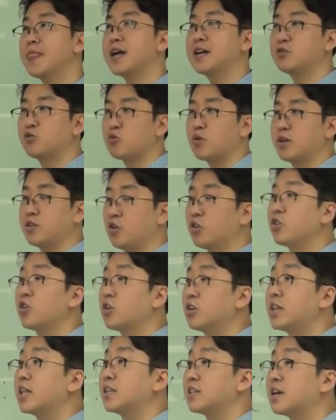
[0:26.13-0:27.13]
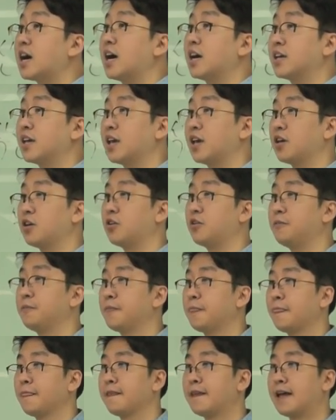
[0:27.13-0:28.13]
달 동안 연결되는 강의예요.
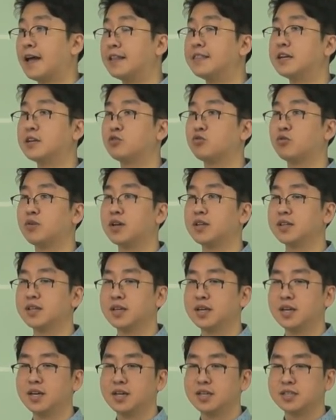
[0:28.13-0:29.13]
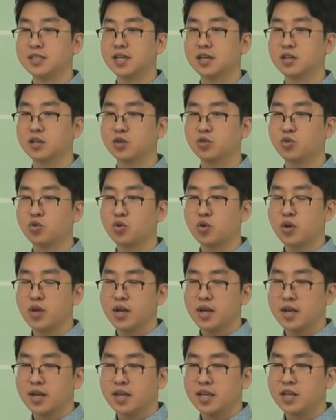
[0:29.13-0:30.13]
한 달 동안. 자 그리고
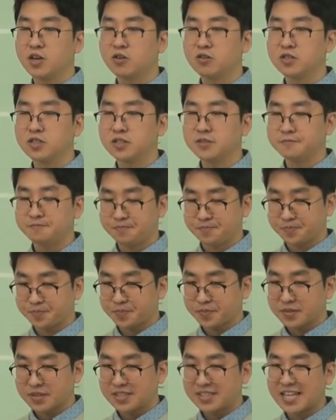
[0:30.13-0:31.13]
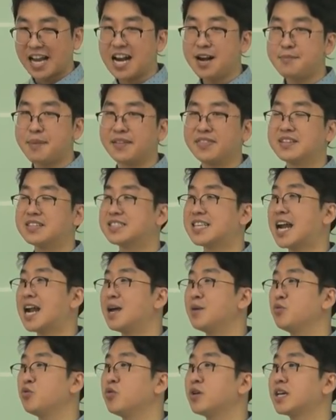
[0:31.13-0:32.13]
이거는 잘 맞는
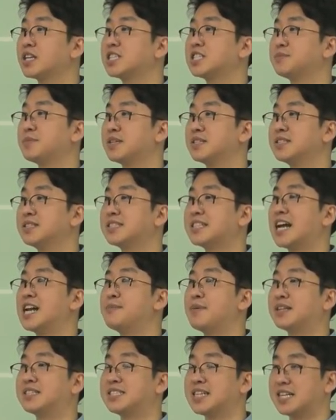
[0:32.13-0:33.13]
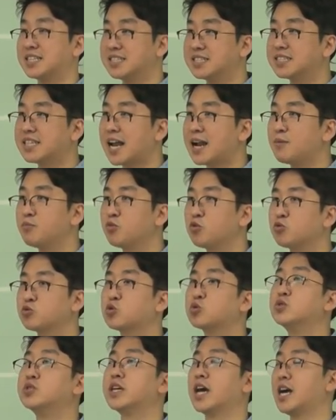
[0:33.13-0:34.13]
사람도 있겠지만은 잘 맞지 않는 사람도
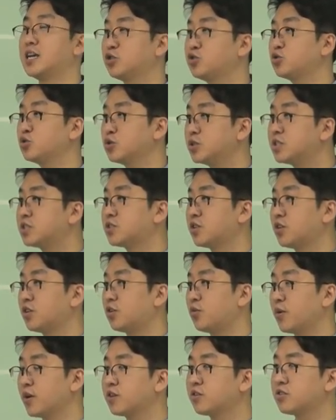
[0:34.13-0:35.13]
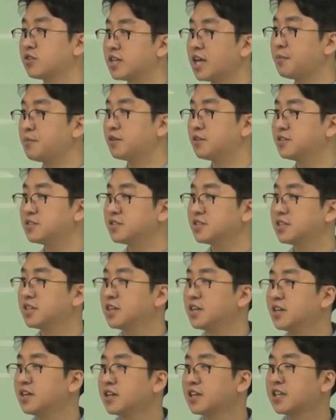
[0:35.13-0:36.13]
존재할 수 있어요. 왜 그러냐면은
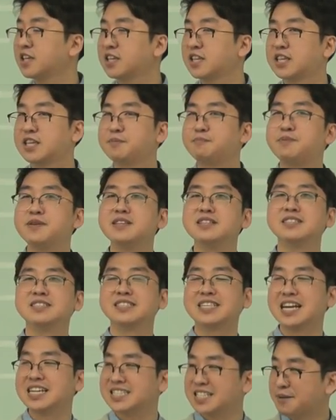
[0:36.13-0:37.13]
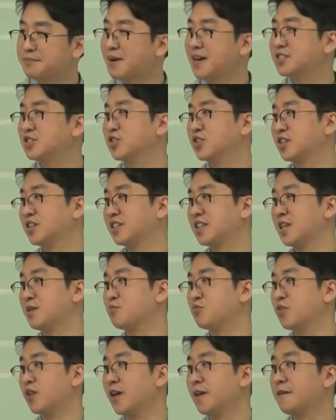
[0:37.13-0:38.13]
깊이는 살짝 빠져 있기
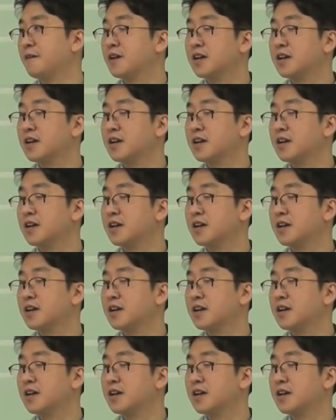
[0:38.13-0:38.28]
때문에